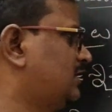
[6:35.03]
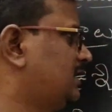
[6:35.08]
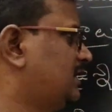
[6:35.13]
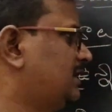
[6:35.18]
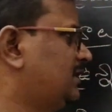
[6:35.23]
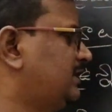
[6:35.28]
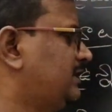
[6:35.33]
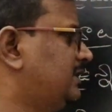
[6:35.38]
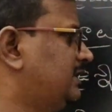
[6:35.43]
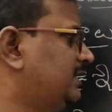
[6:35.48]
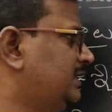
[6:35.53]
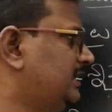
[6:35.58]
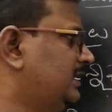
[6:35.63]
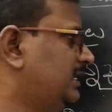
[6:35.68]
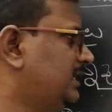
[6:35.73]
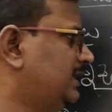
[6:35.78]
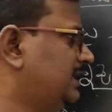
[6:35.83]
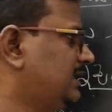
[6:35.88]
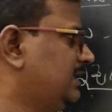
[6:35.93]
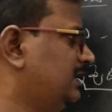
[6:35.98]
ఉండాలి
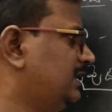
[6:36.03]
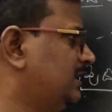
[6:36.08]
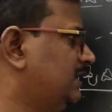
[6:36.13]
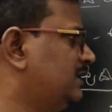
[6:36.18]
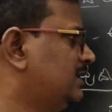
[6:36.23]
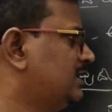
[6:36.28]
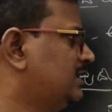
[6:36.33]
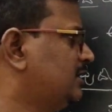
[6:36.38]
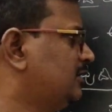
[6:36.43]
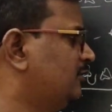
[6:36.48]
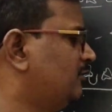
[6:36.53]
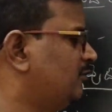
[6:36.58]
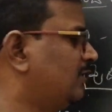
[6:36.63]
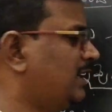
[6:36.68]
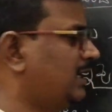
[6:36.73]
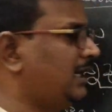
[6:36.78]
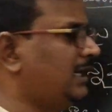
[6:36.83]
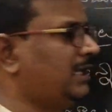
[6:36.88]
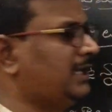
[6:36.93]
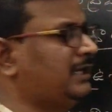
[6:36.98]
గ్రీన్ అంటే
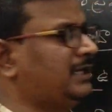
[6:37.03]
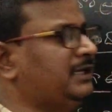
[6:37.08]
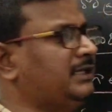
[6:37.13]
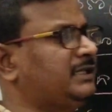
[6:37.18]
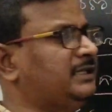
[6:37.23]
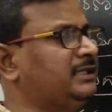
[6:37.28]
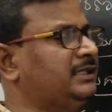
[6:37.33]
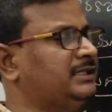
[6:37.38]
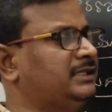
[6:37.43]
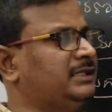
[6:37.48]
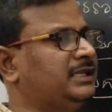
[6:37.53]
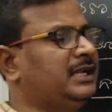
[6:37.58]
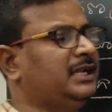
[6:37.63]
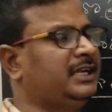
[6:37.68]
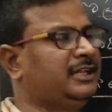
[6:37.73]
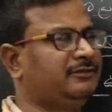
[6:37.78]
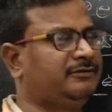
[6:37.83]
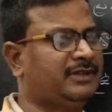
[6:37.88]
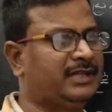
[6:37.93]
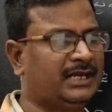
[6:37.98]
వెళ్ళండి
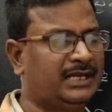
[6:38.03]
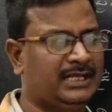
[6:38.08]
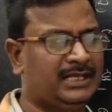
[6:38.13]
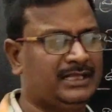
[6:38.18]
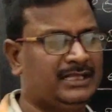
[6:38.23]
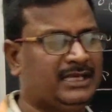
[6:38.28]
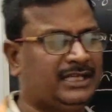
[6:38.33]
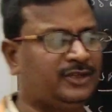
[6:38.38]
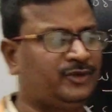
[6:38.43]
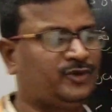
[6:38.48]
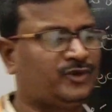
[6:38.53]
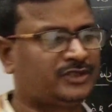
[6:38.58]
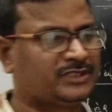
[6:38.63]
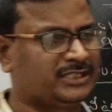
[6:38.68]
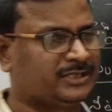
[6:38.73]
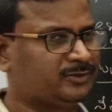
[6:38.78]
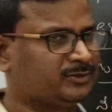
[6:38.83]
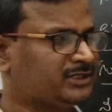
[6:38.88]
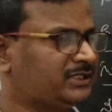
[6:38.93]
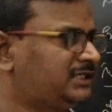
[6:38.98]
అంటే
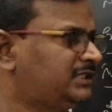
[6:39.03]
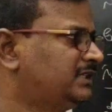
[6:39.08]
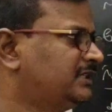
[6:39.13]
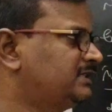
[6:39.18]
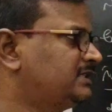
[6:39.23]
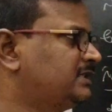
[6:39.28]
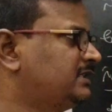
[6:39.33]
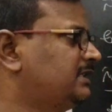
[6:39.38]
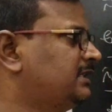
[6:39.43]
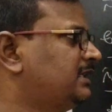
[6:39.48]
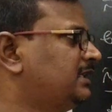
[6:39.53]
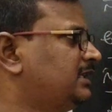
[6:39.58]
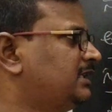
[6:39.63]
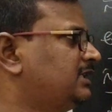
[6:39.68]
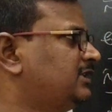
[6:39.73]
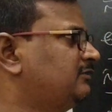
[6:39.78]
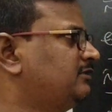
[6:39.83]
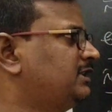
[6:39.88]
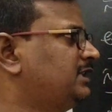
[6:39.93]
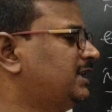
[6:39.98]
వెళ్ళేదానికోసం గ్రీన్ సిగ్నల్
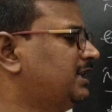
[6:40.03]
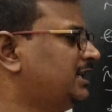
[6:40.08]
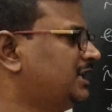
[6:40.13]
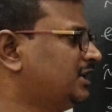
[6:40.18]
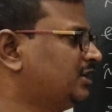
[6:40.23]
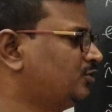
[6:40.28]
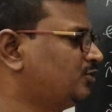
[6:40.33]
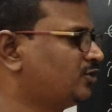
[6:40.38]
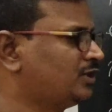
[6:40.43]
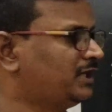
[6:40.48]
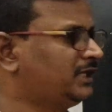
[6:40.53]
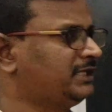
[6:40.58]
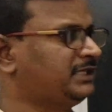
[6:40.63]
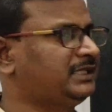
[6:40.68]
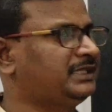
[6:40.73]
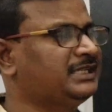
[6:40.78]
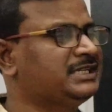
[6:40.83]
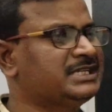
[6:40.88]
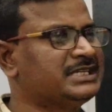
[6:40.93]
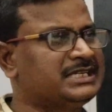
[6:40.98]
ఈ విధంగా
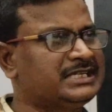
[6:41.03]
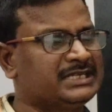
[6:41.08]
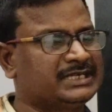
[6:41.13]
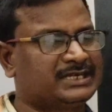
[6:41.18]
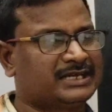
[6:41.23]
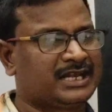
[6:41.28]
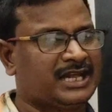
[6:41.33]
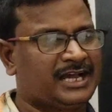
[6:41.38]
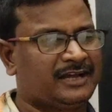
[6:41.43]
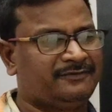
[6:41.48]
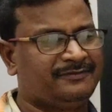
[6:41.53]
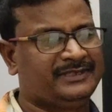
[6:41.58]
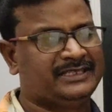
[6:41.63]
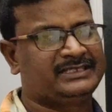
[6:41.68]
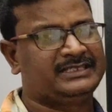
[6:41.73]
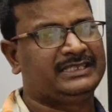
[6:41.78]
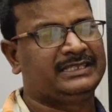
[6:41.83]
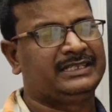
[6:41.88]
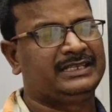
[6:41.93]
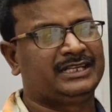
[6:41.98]
కొన్ని
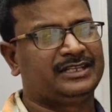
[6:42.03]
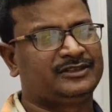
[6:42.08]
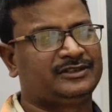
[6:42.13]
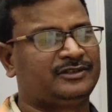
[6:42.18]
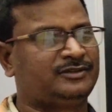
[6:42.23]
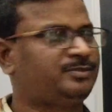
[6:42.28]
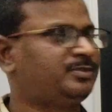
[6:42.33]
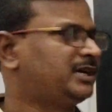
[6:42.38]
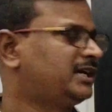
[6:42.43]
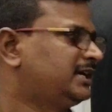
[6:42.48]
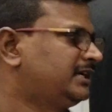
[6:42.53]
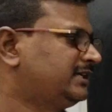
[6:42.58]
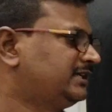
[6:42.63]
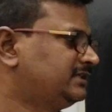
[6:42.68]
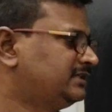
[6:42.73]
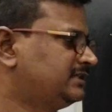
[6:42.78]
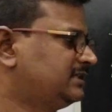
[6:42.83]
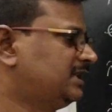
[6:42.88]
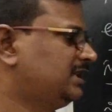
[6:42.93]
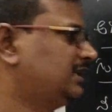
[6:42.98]
ట్రాఫిక్ సిగ్నల్స్ను
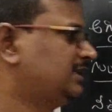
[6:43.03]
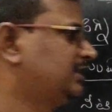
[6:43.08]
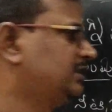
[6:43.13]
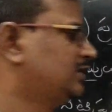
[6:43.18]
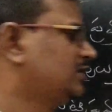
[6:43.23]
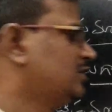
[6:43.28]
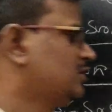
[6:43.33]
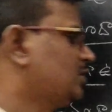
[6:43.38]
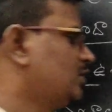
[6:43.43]
పాటించాలి